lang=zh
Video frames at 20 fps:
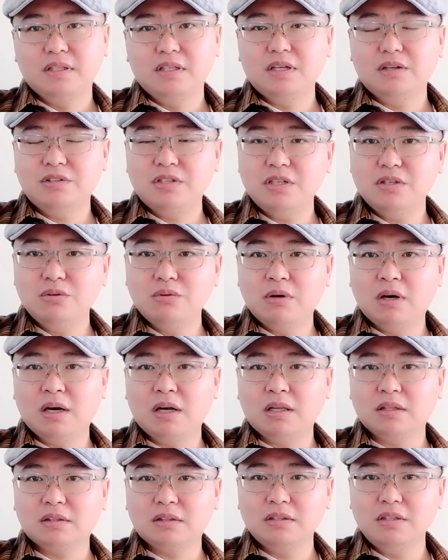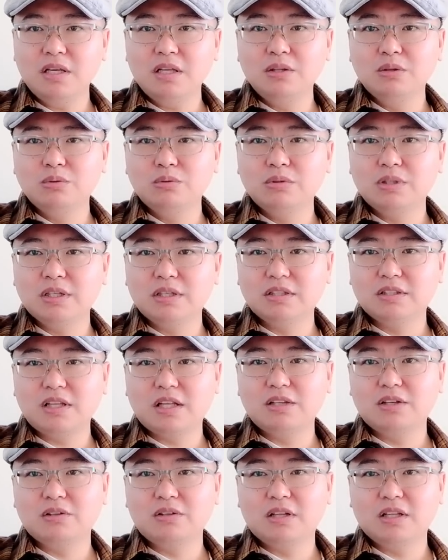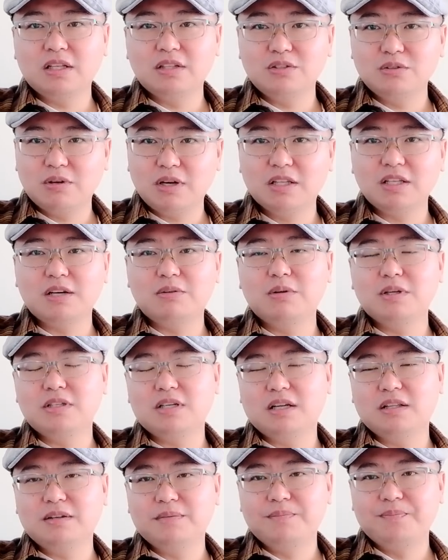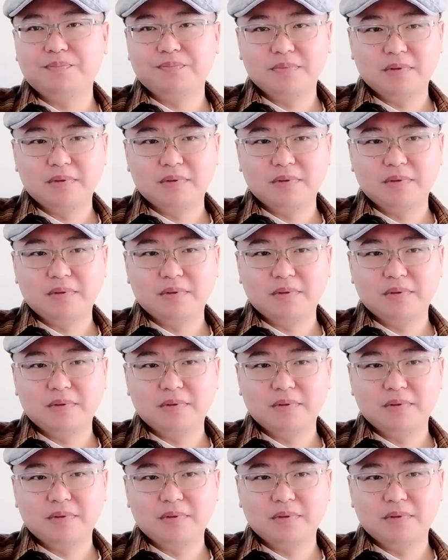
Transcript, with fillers: 你要记住啊，印度这个弹道导弹就刚才我讲的，